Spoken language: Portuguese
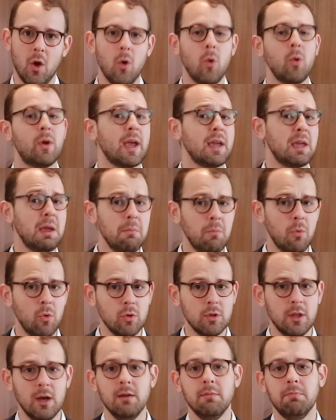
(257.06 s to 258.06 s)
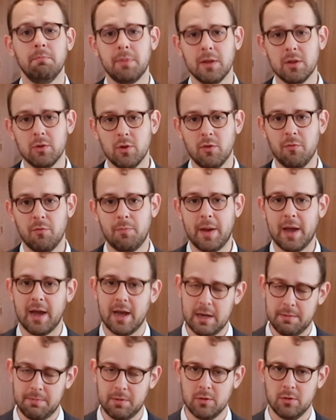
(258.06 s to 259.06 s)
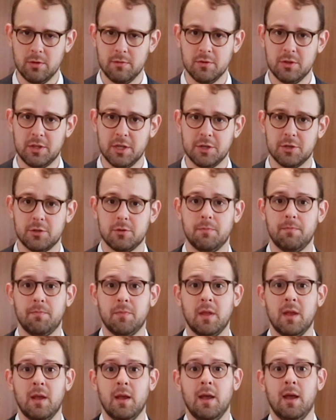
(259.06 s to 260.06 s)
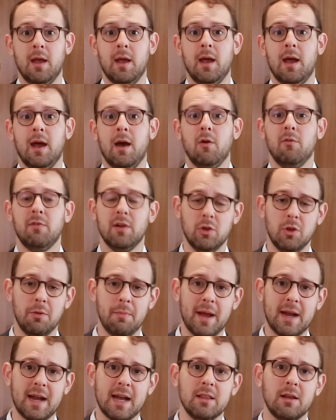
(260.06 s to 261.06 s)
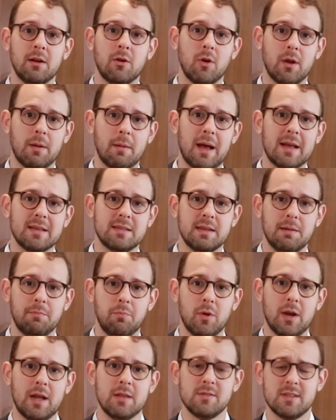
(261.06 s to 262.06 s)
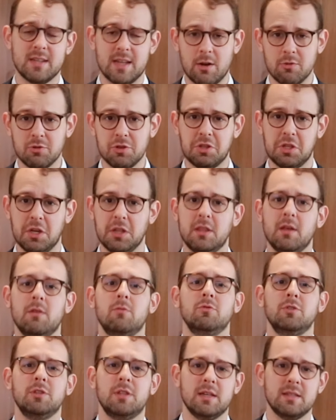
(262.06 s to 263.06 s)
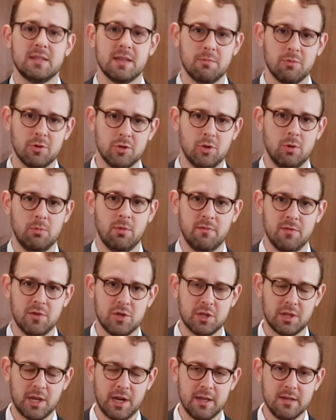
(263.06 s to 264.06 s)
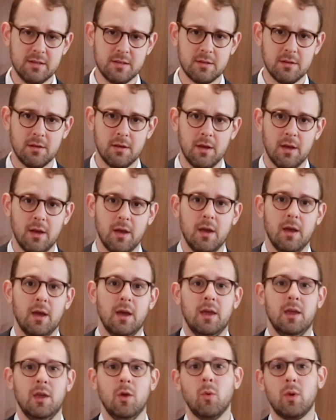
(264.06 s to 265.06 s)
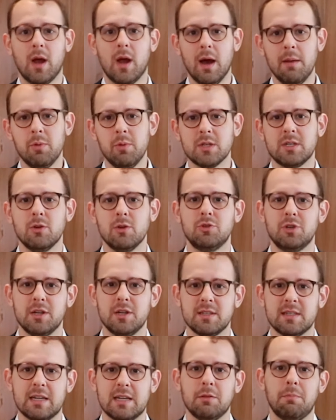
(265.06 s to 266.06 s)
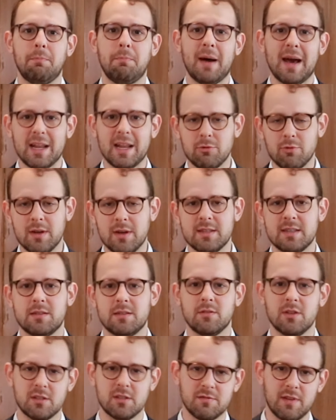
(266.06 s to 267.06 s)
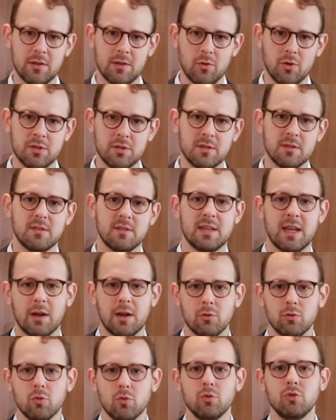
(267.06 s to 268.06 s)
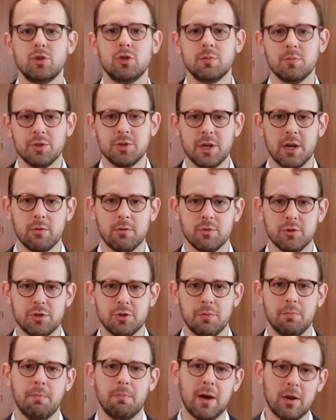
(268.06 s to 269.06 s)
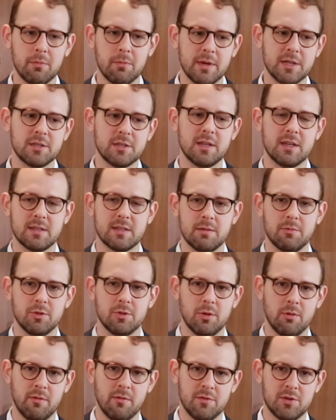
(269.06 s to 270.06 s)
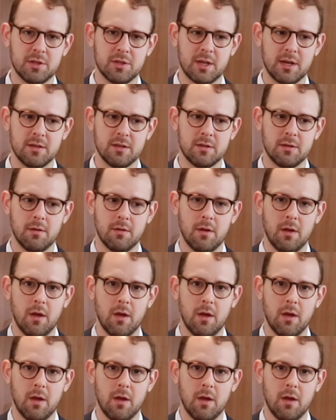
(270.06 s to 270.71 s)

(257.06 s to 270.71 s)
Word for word: O que é que muda pelo novo PL, pelo novo texto? O valor de mercado agora a ser apurado será o de 31 de dezembro de 2023 e o câmbio a ser utilizado para a atualização desses valores será o do último dia útil para o mês de dezembro de 2023.